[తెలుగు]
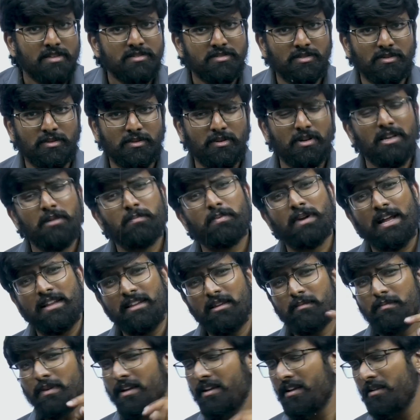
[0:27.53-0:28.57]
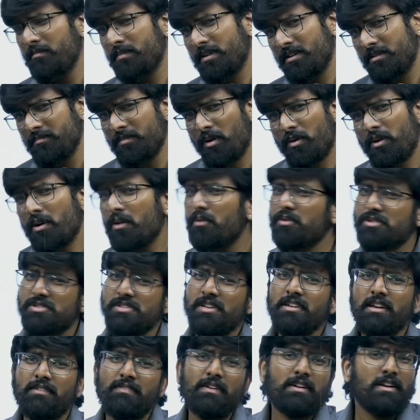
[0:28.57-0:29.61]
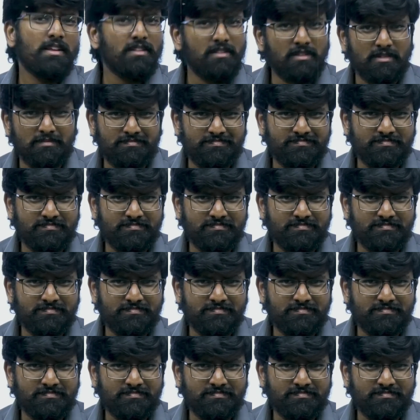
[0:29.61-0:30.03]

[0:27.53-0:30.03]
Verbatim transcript: సో ఇప్పుడు అదే బ్రిక్కి మనం ఒక క్వశ్చనింగ్ ఎఫెక్ట్ ఇద్దాం